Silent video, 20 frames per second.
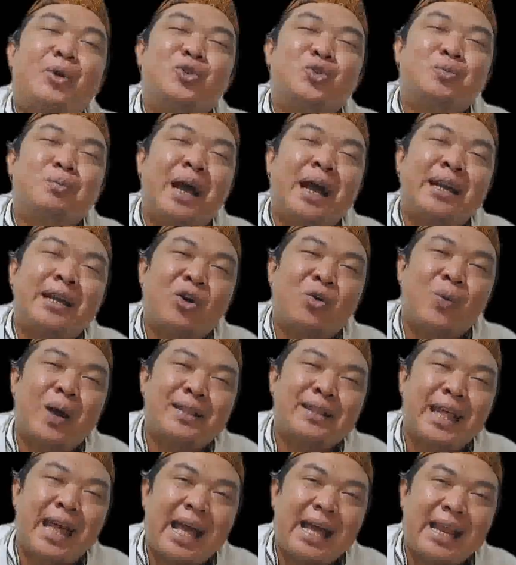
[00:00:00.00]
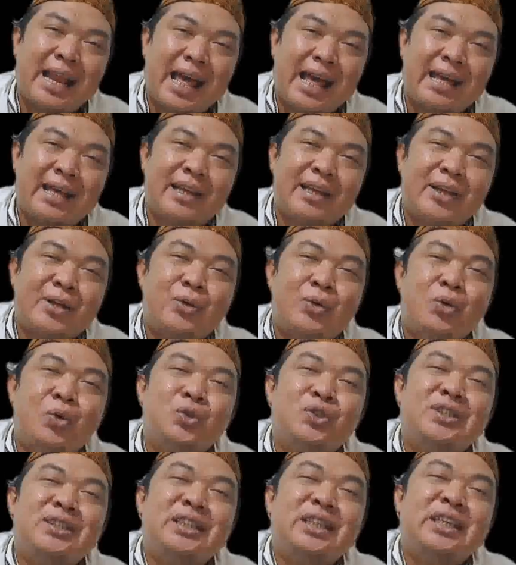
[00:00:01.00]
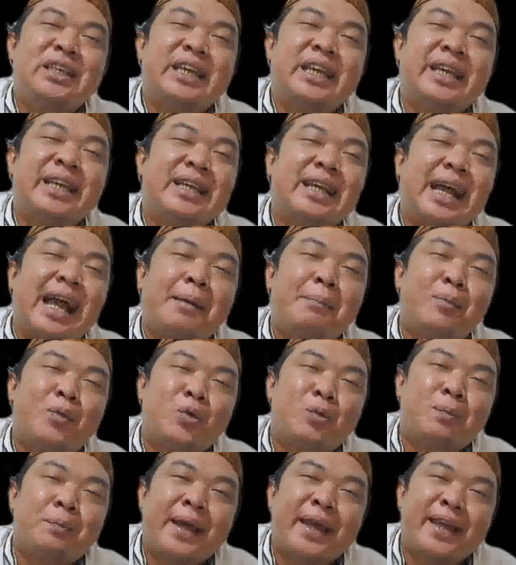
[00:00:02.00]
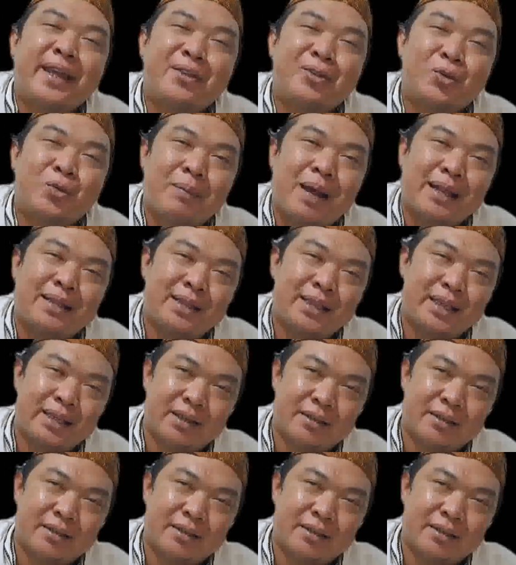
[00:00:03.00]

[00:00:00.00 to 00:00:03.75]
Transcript: Subhanahu wa taala, Gusti Engkang Murbeng dumati.